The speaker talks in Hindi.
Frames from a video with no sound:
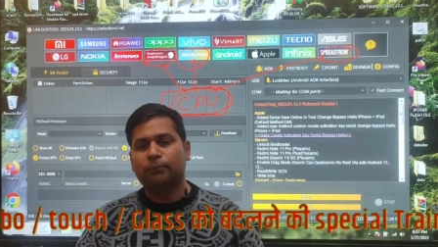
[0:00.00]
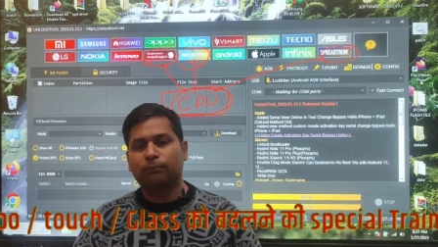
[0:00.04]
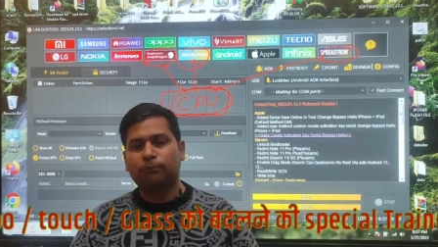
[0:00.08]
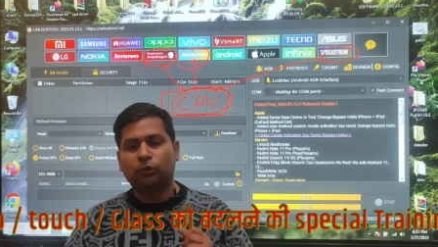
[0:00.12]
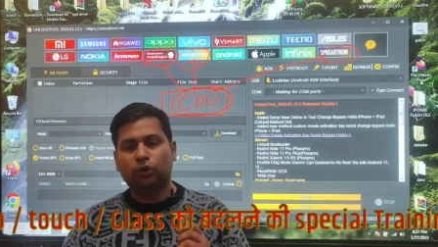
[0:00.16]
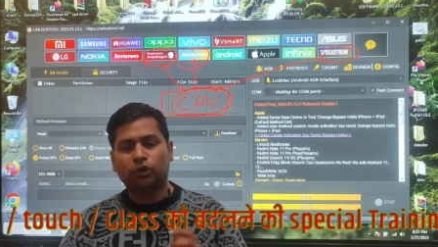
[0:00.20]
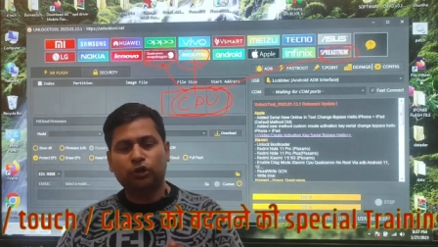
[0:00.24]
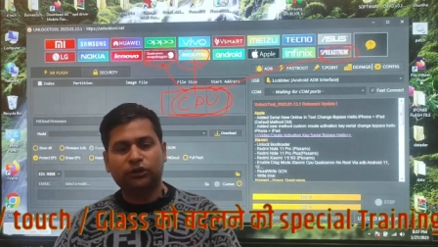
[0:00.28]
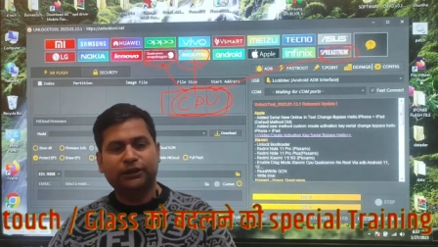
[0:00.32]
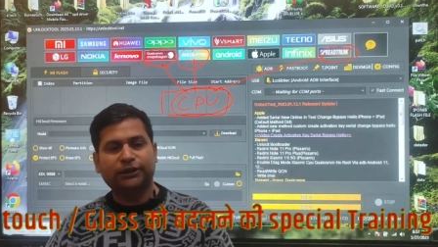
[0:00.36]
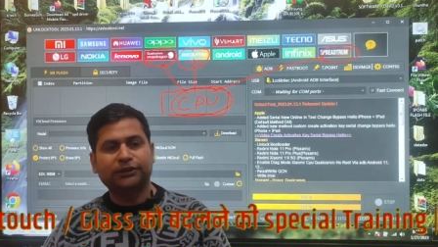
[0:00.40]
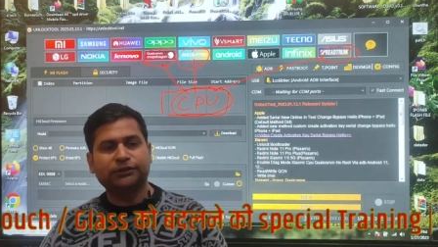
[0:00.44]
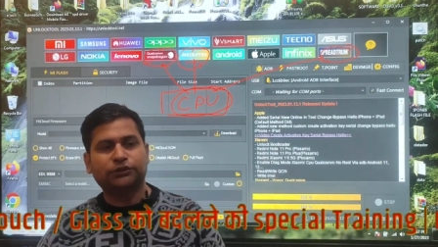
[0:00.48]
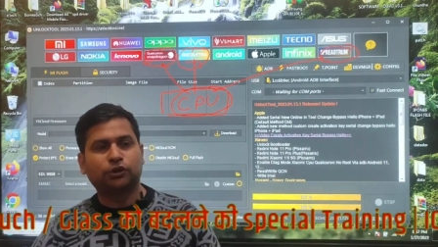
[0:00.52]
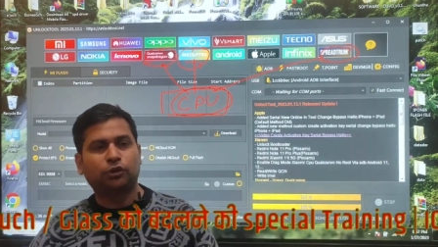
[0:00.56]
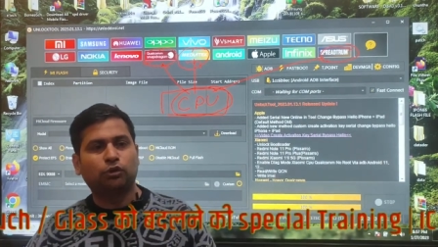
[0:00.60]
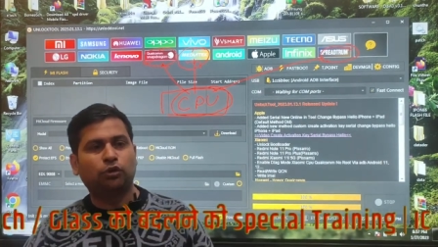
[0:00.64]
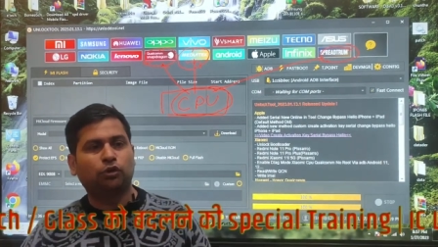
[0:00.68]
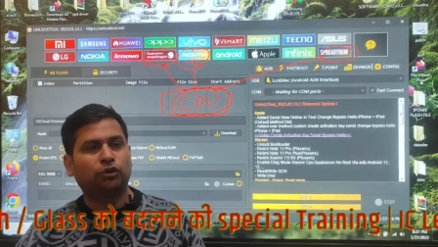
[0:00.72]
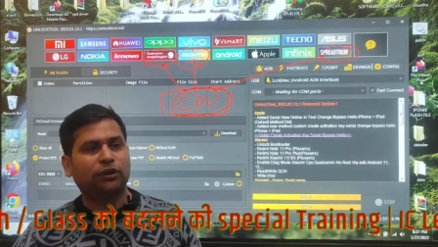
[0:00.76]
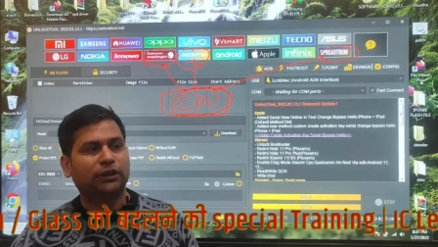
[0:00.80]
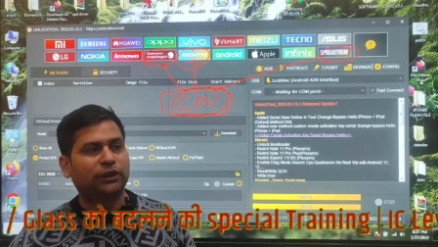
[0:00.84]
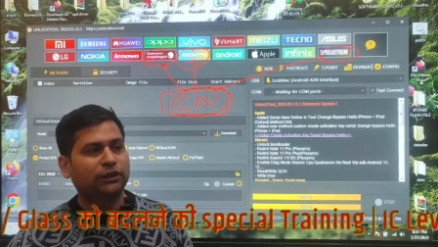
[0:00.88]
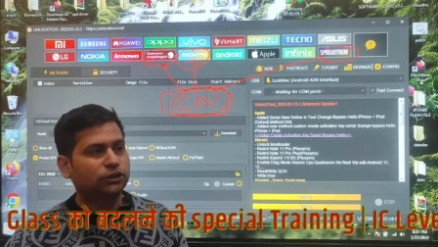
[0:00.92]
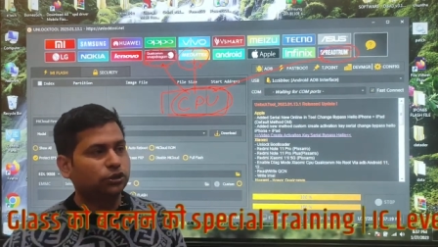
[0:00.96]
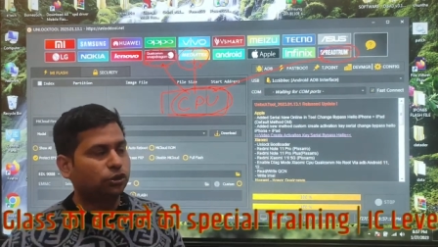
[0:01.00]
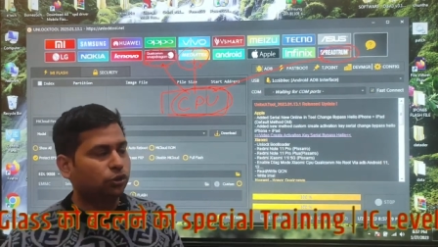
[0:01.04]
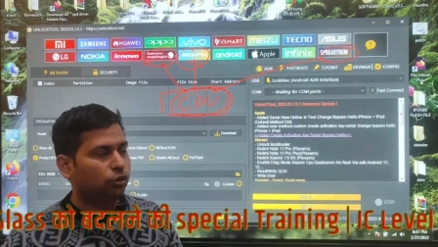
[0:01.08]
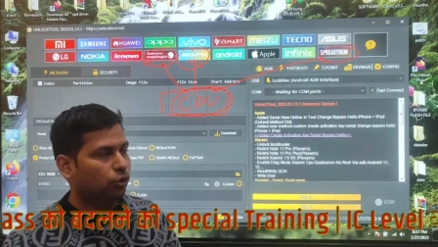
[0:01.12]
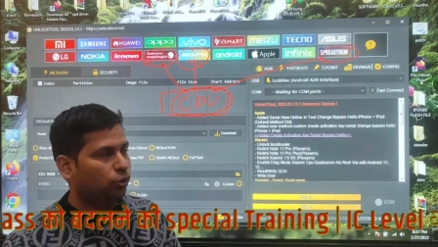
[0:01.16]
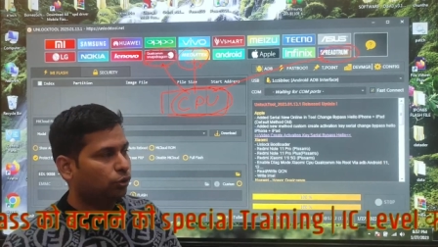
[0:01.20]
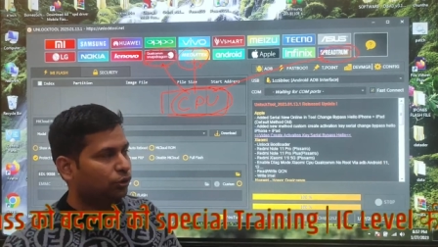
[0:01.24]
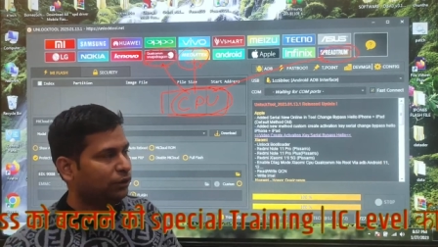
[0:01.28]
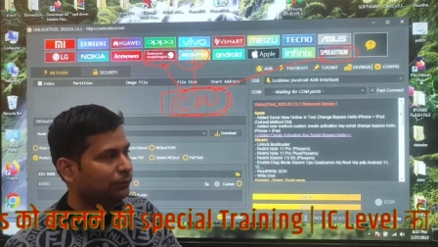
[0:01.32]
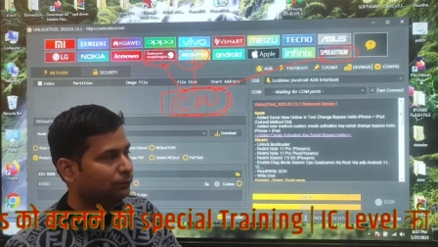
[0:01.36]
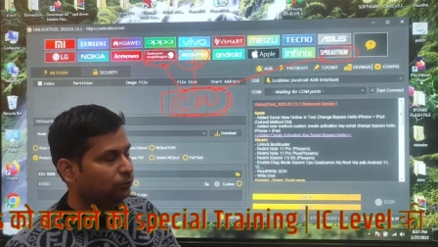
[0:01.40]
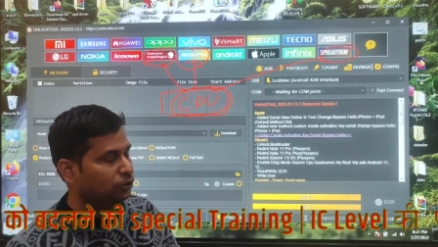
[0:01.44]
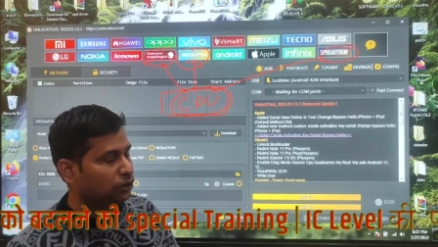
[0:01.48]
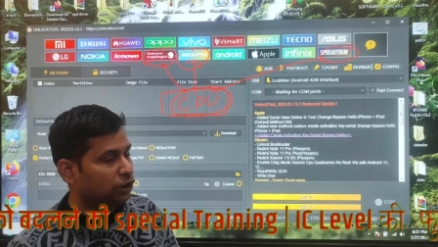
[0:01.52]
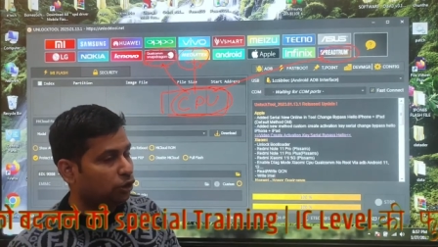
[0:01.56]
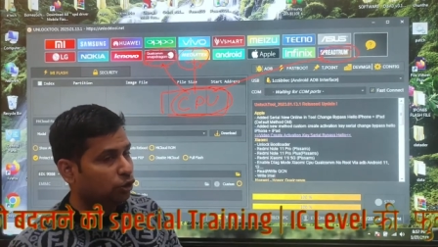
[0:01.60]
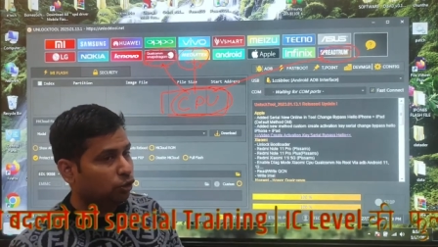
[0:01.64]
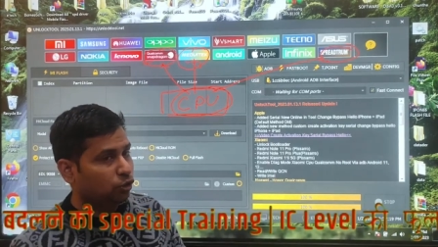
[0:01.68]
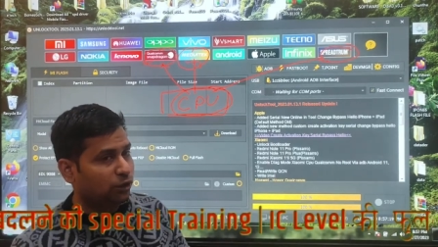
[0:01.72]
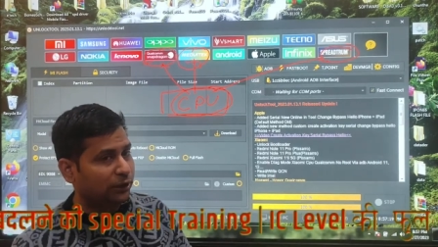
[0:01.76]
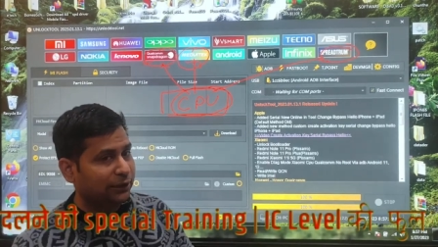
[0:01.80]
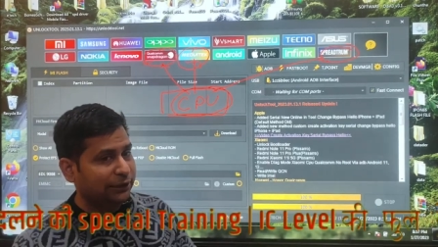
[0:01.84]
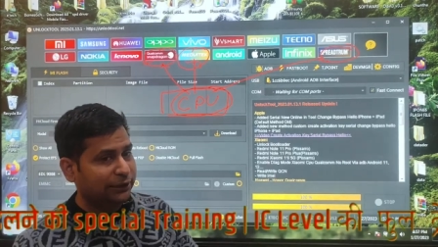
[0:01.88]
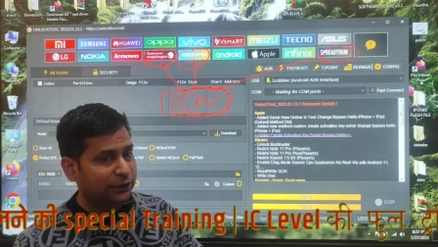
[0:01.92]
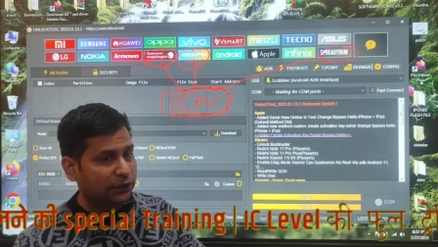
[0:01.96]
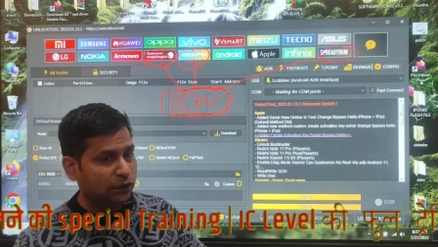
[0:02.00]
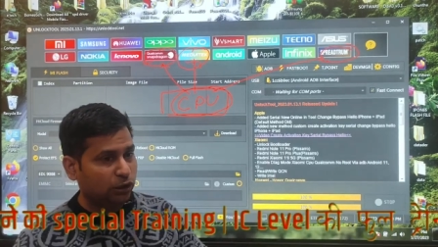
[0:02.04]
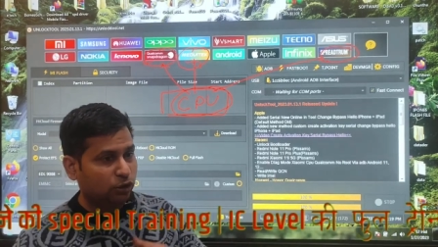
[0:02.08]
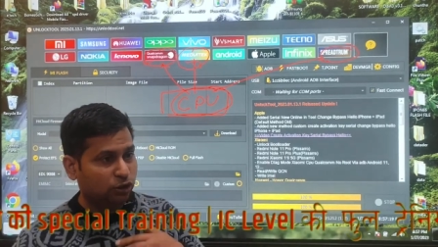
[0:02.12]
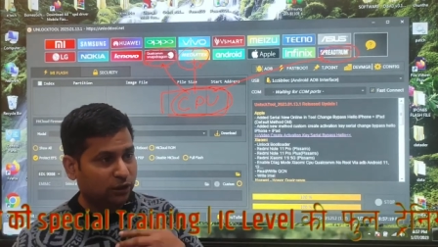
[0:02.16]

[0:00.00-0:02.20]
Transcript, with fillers: बहुत ऐसे लोग हैं जिन लोगों ने मुझे डोंगल के लिए